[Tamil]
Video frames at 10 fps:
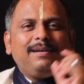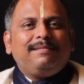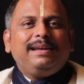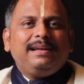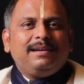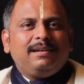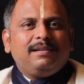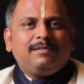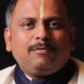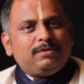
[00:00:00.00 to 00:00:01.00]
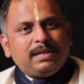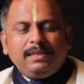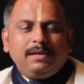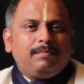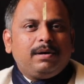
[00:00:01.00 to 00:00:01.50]
கவலைகள் கொஞ்சம்
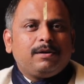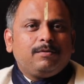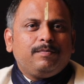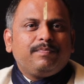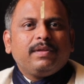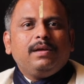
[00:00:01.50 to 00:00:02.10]
அதிகமாக இருக்கும்